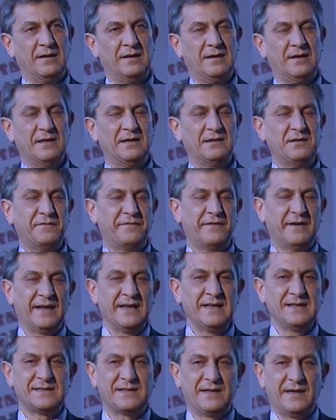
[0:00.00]
La
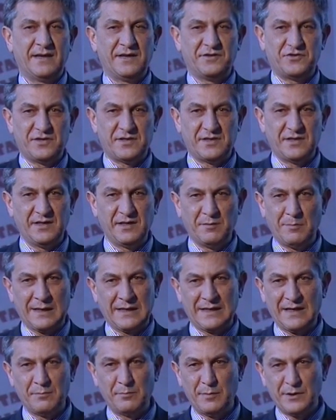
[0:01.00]
differenza è che ci si libera
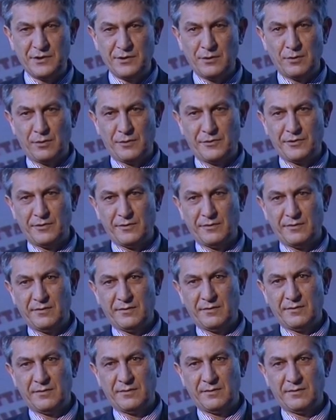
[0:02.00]
dal bisogno,
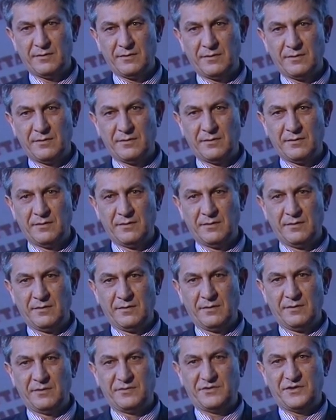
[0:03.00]

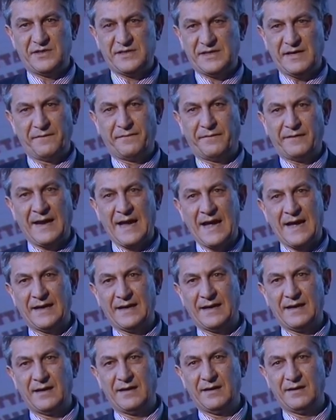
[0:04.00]
ci si
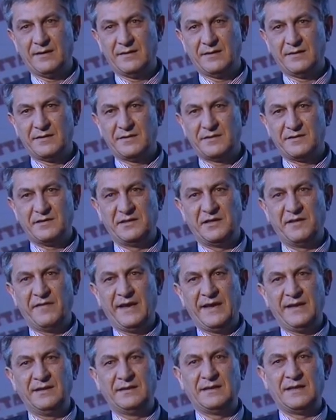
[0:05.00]
affranca, si
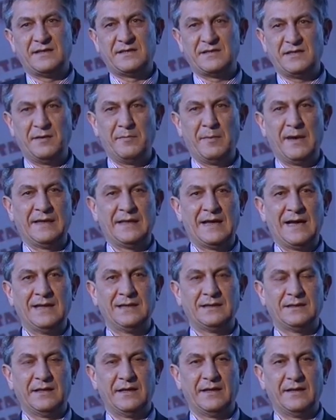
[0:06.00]
diventa assieme ad,
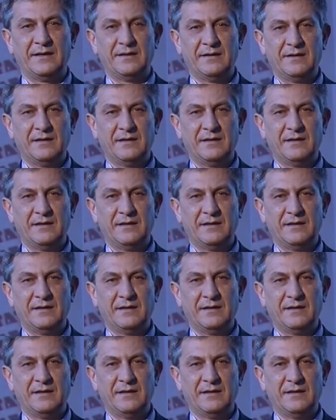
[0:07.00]
altre,